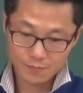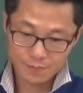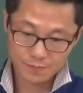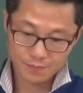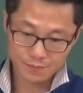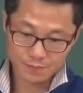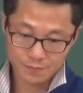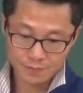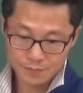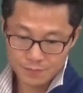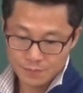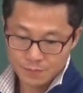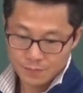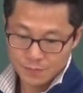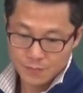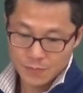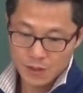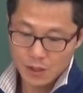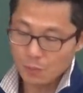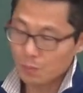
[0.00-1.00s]
음.
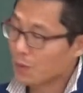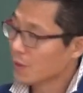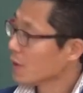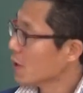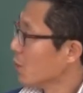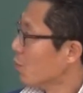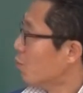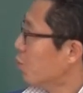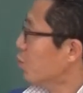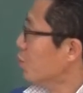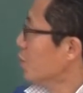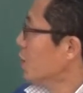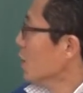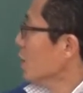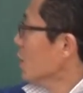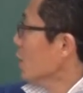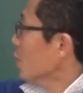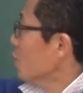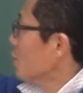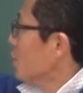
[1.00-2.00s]
첫 번째
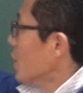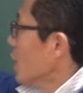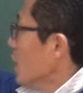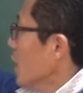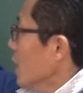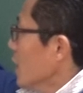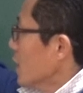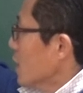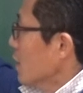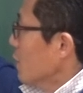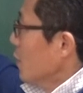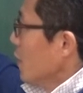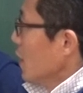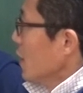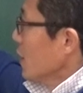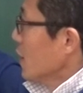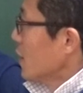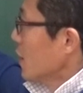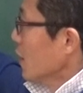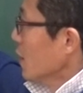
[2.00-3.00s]
부정어 부사가 있어 뭐가
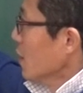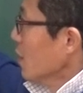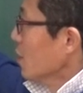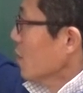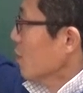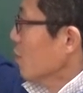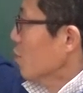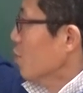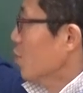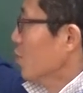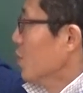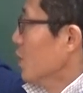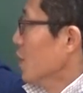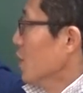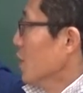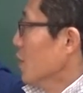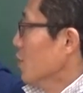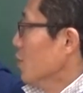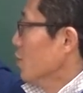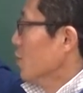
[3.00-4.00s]
있어?
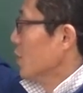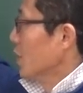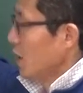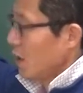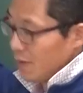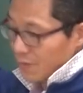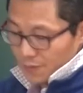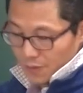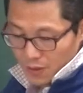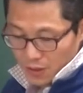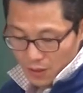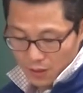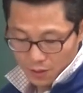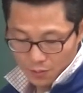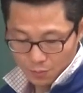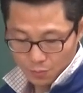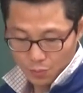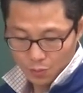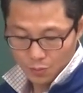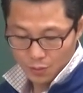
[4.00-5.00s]
부정어 부사. 자,
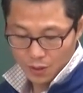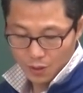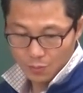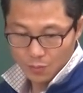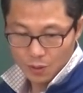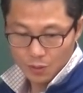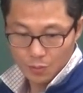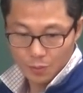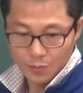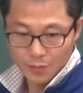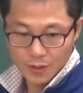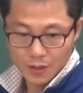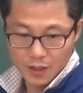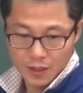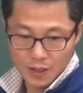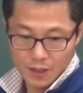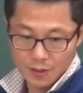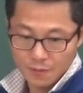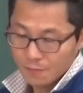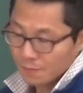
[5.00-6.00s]
예문을 보면서
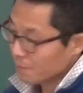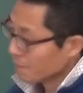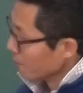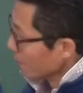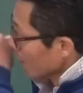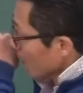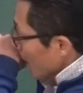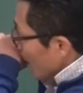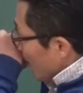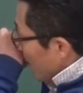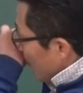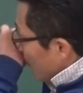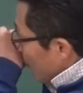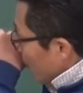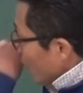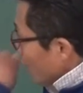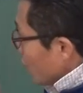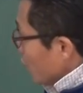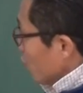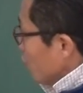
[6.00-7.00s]
가자.
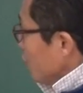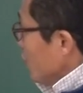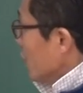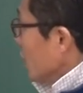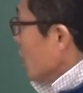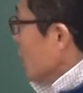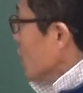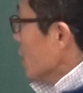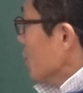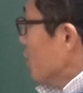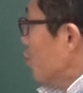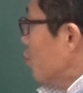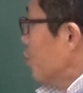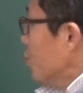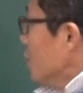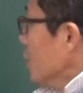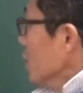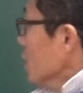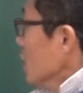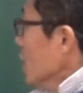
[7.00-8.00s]
우리가 문장에서
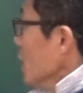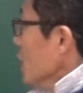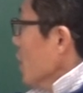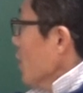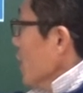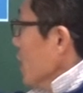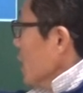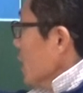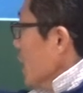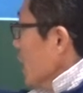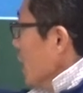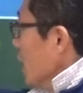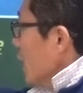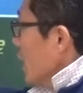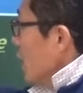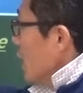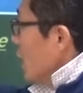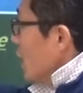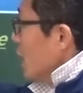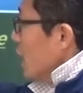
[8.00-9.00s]
부정어가 나와 있다.
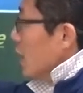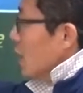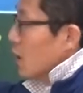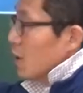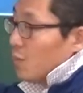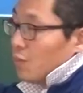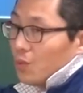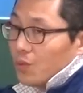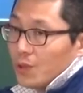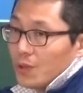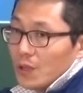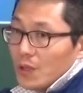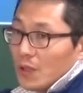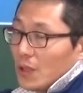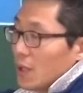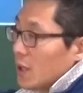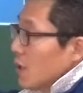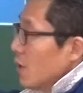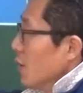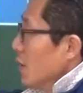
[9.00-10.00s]

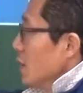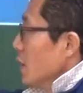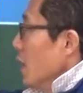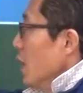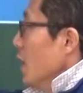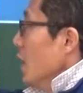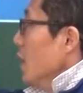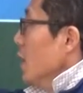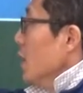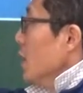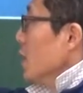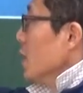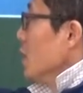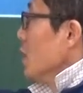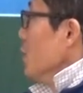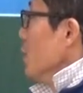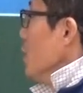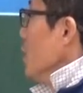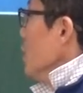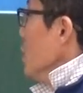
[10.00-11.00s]
부정어가 나와 있다.
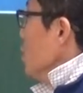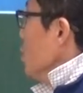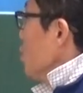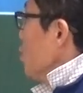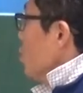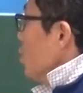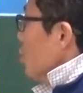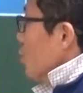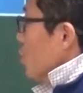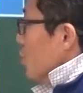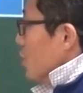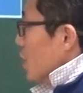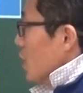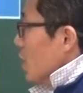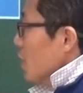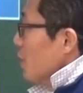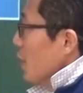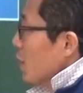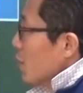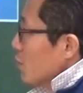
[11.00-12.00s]
그러면 주어
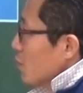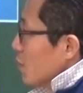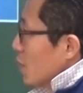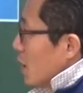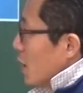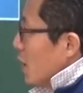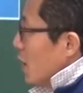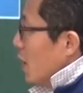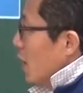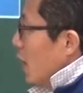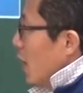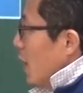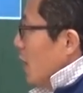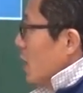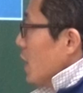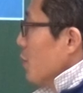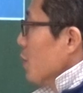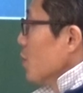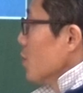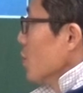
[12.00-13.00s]
동사를 바꾸더라. I
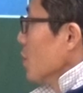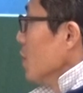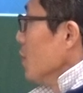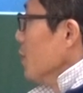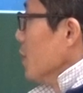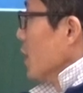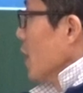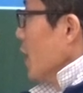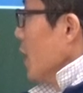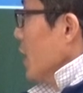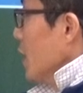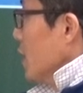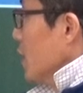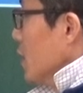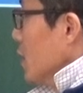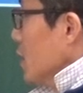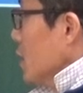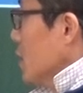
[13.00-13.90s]
never saw him again.